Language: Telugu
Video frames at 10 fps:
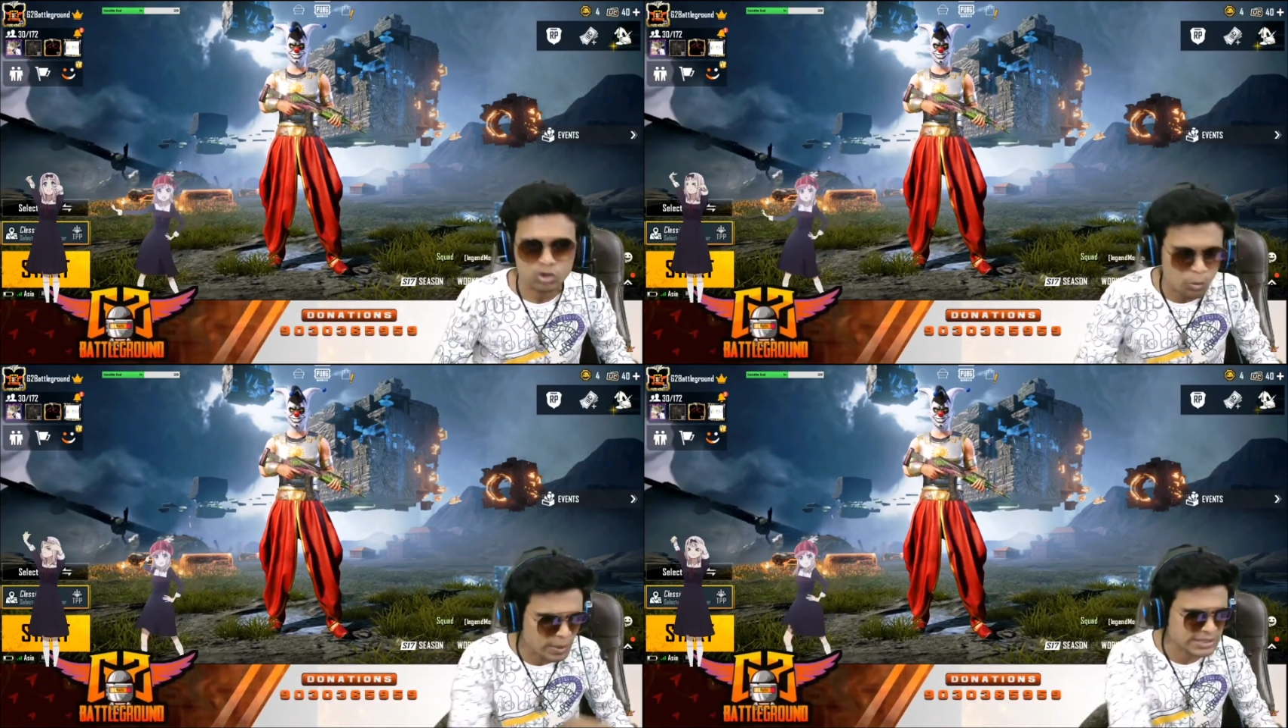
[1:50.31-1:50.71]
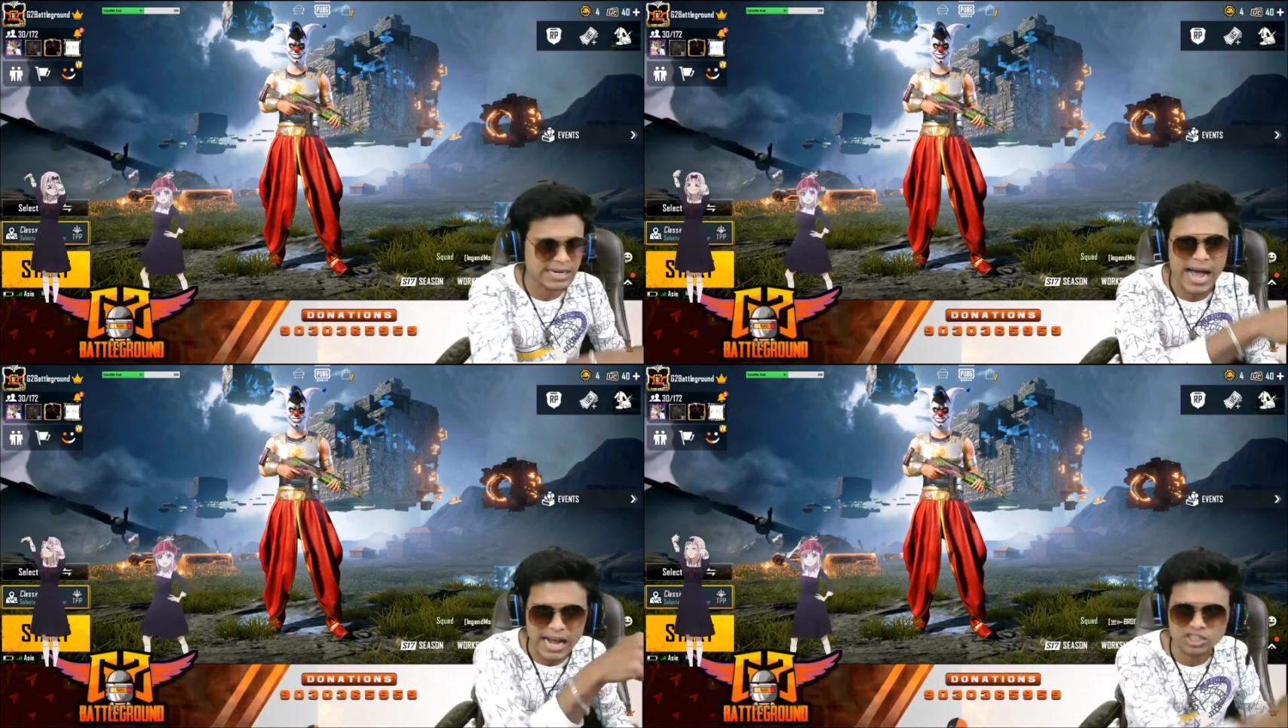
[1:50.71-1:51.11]
సూపర్
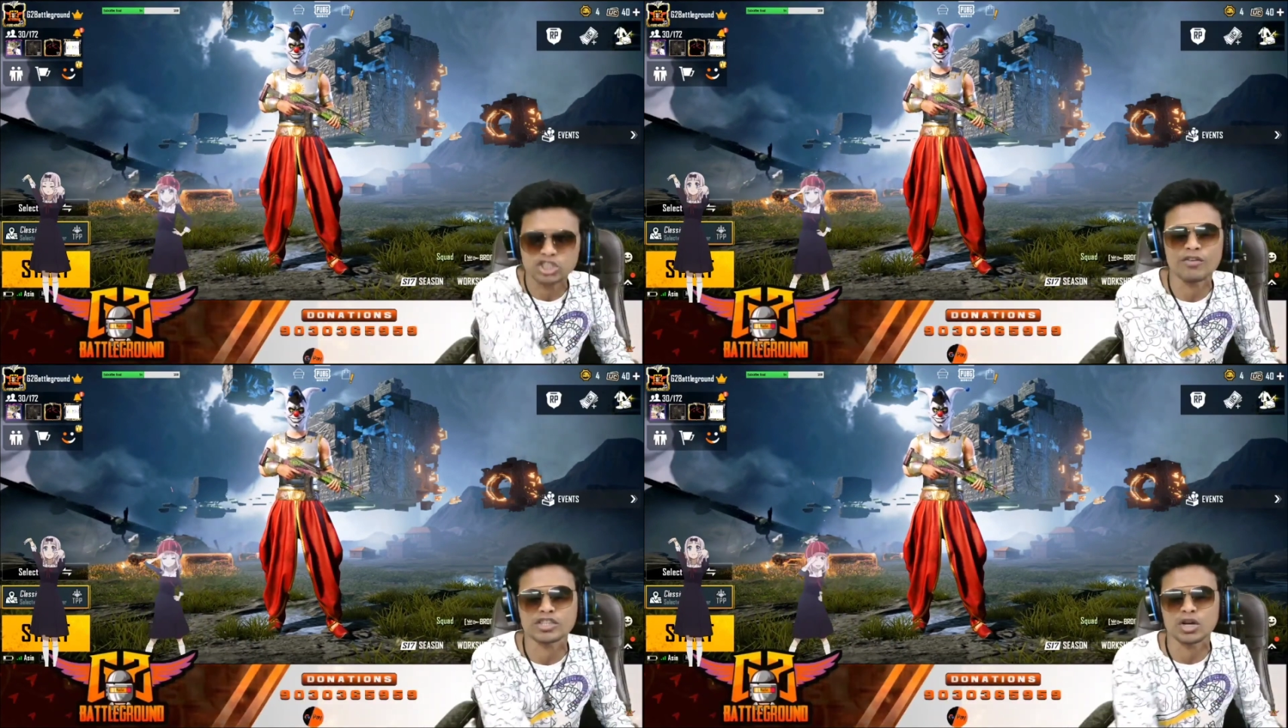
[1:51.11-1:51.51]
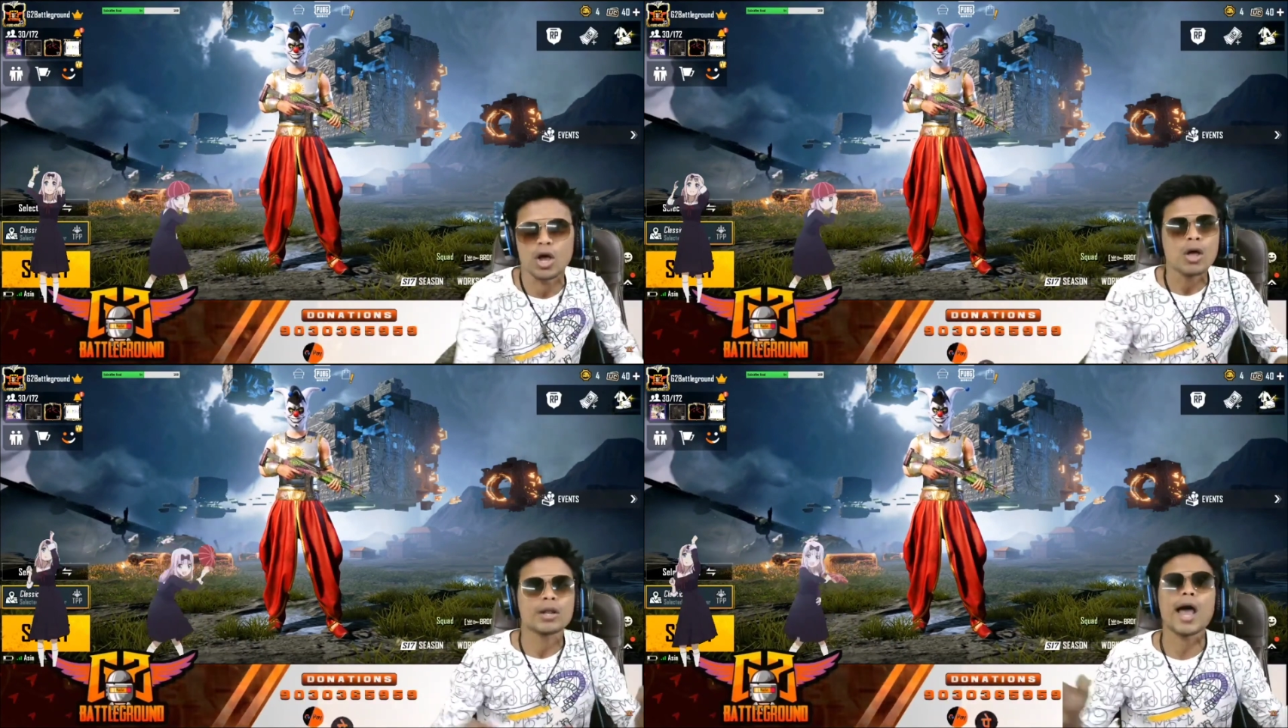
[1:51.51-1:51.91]
చాట్ ఆ సిచ్యువేషన్లో
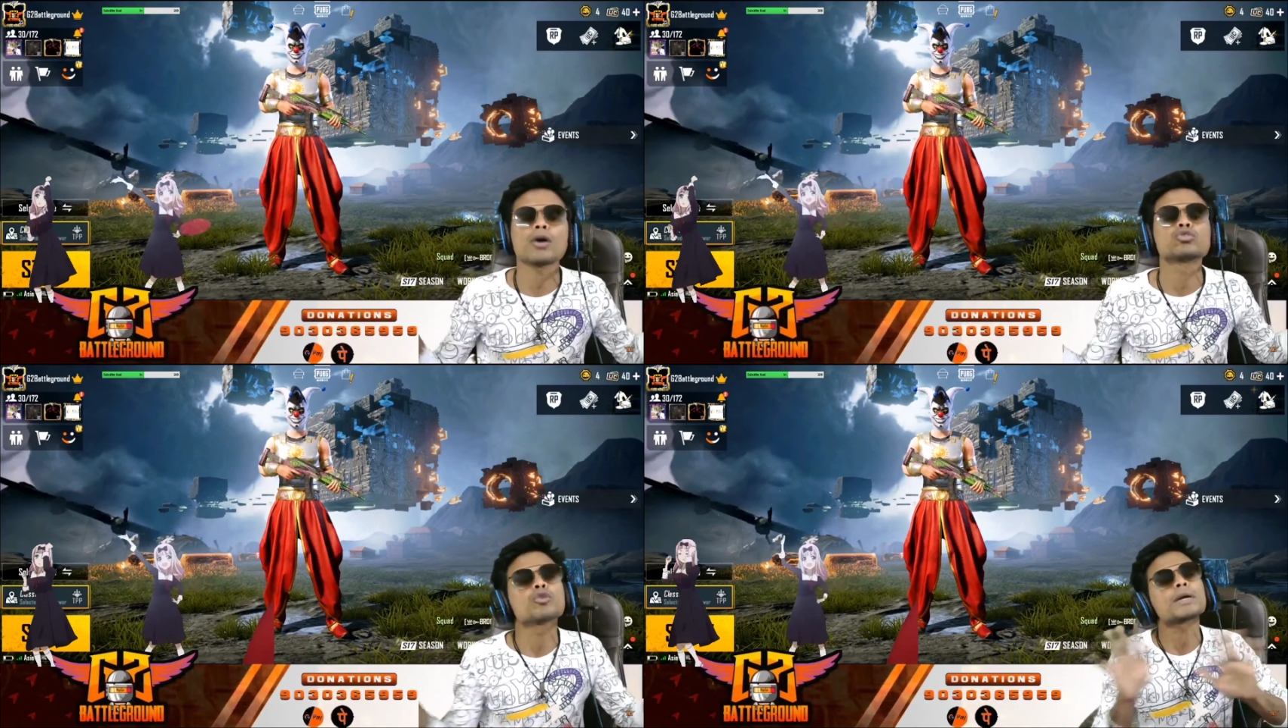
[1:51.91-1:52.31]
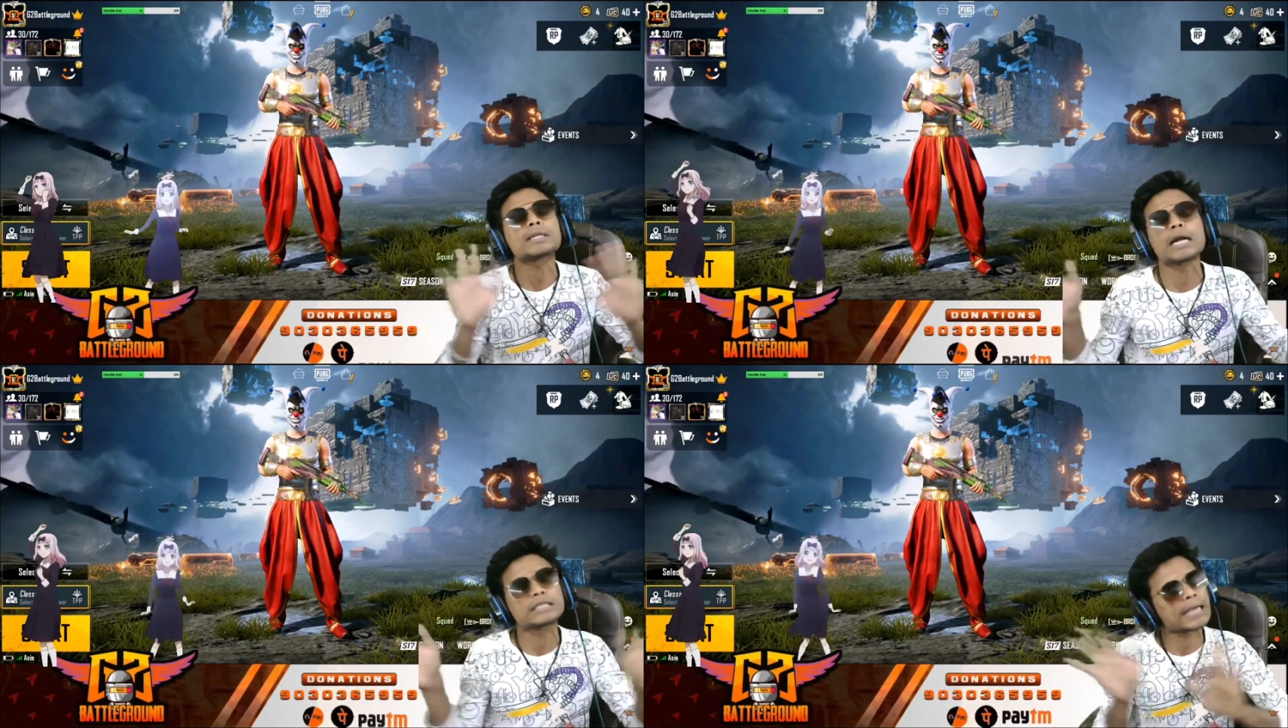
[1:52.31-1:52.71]
నాకు
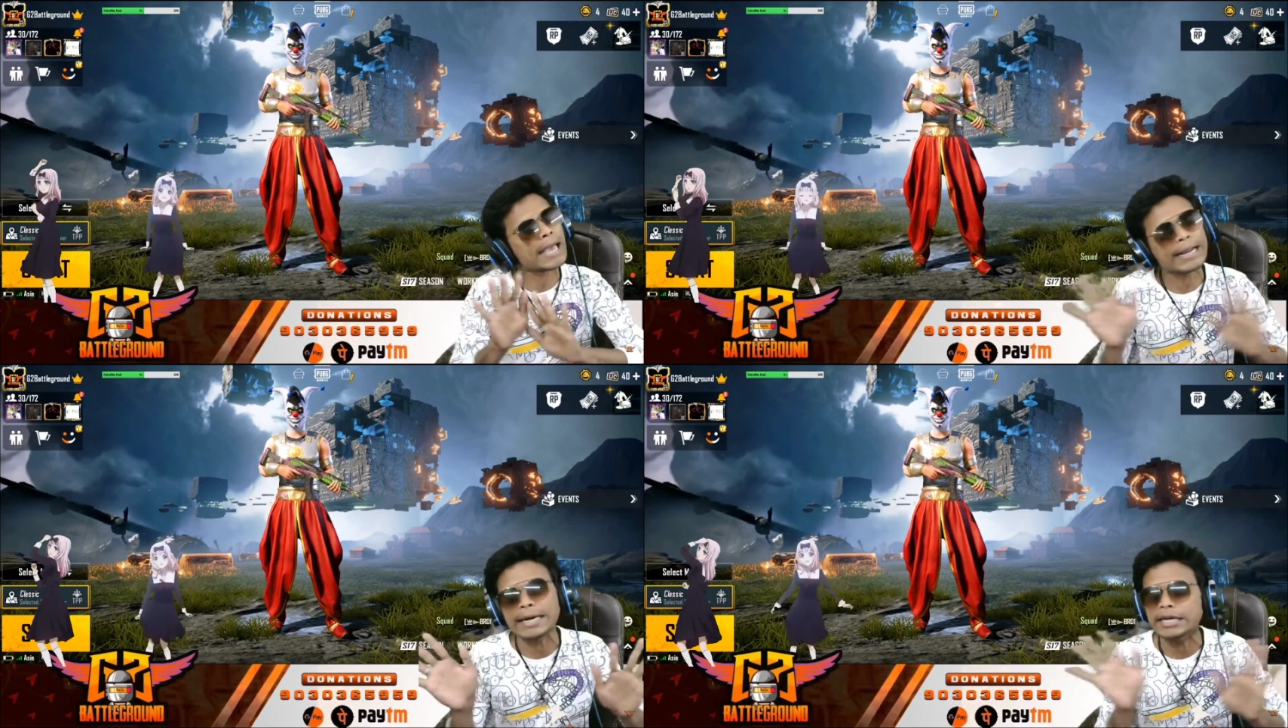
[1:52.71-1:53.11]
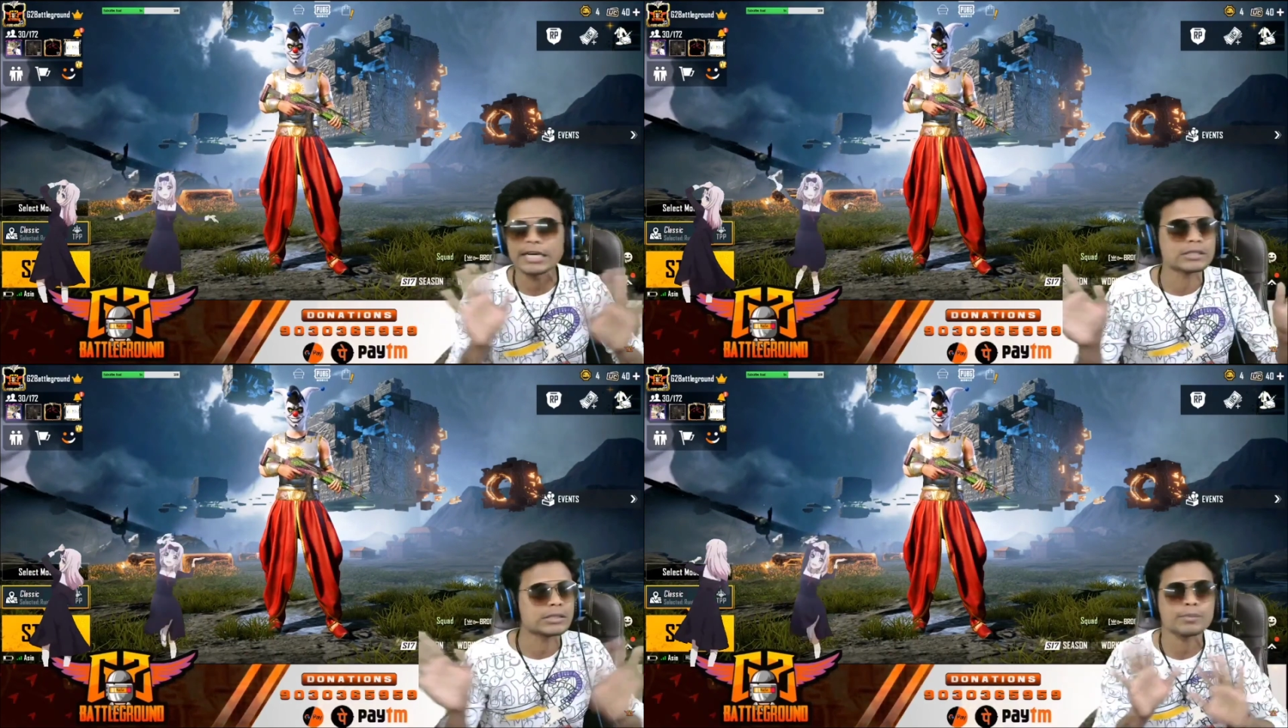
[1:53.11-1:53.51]
సూపర్ చాట్ చేయకండి నేను